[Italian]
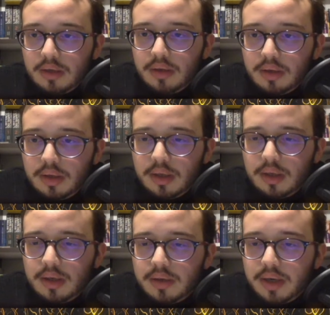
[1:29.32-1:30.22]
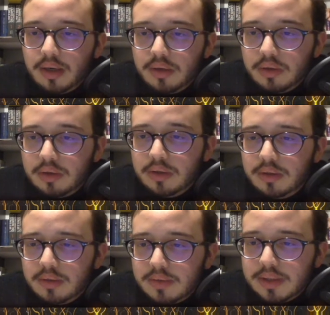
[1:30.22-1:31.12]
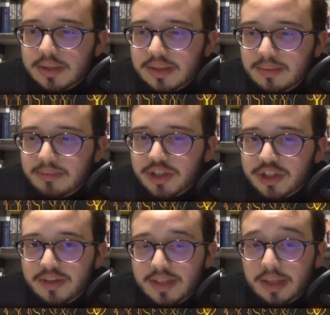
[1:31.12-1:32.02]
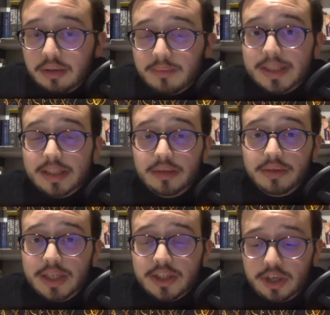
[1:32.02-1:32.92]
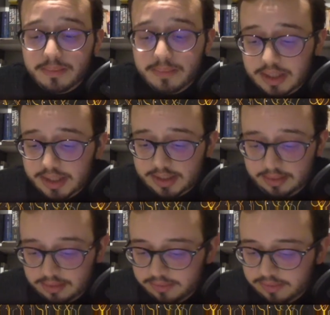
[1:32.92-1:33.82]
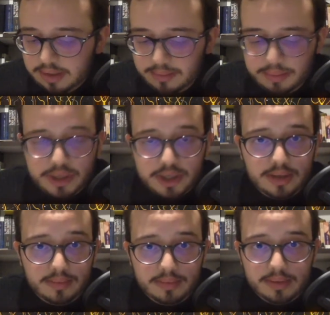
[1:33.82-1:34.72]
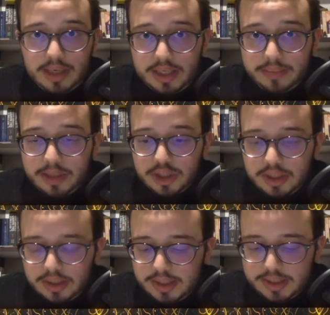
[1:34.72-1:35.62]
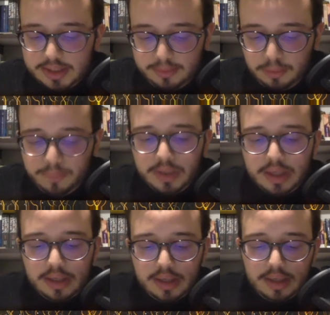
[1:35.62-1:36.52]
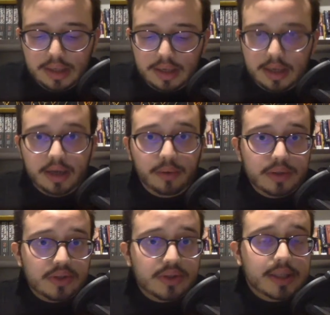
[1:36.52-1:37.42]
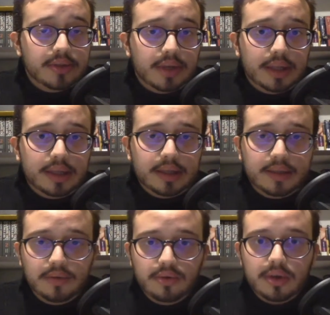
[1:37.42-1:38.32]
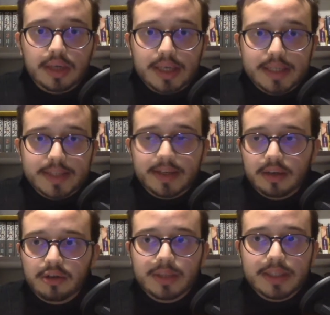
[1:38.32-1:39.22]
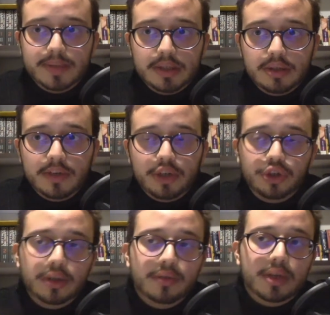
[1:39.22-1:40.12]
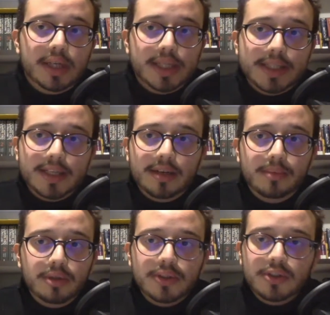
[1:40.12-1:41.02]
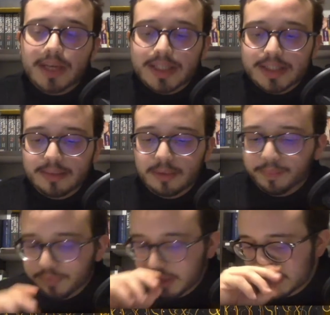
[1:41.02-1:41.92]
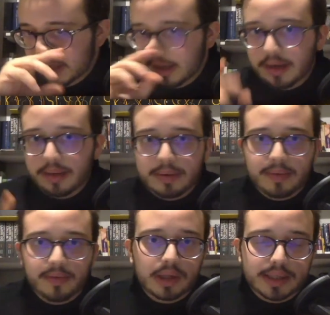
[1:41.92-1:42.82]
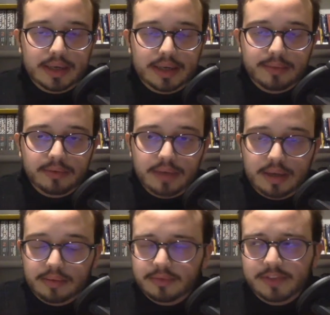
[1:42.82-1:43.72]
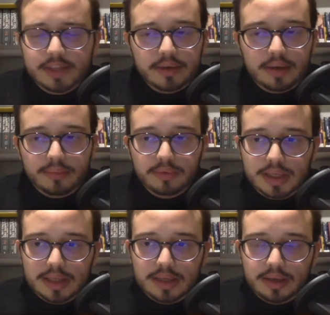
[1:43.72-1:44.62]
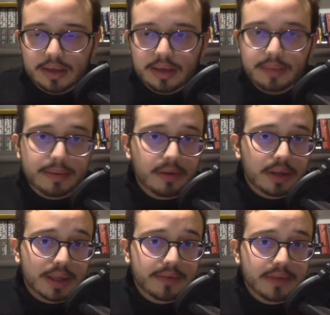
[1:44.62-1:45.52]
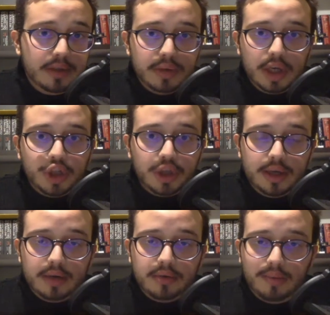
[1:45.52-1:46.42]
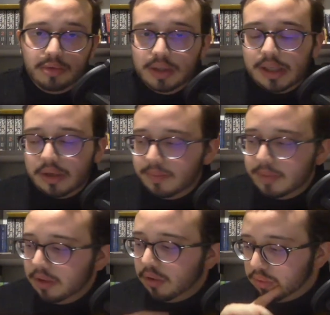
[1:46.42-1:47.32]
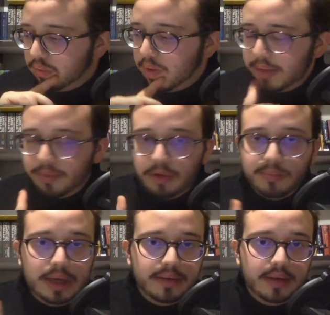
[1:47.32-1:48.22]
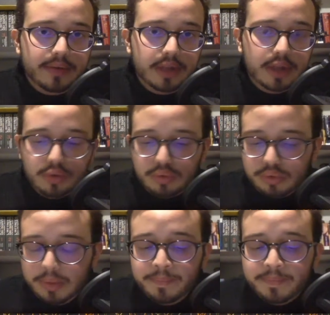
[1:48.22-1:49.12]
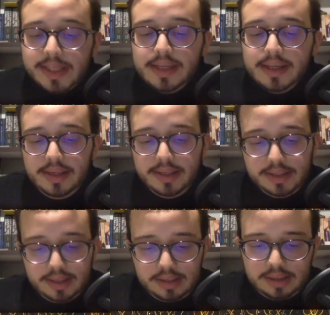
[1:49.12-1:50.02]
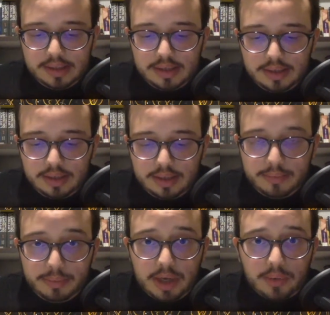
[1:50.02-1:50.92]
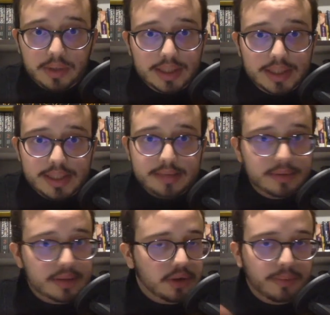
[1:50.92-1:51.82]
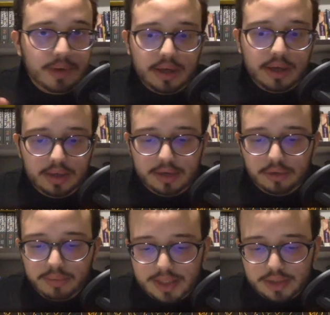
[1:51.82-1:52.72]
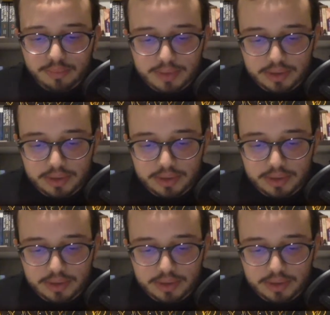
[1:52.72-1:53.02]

Eh, allora, oh, questo sì mi piaceva tanto. Beh, sì, Inuyasha è bellissimo, davvero. A me, piace, a me anche piace tantissimo. E in questo senso, in realtà, devo ringraziare, come spesso faccio, devo ringraziare mio zio Massimo. Che la prima volta la, una, vidi una puntata, la prima volta che vidi Inuyasha era una puntata, non mi ricordo quale, però la, la vidi con lui. E mi piacque tantissimo, tanto che poi la, la recuperai subito,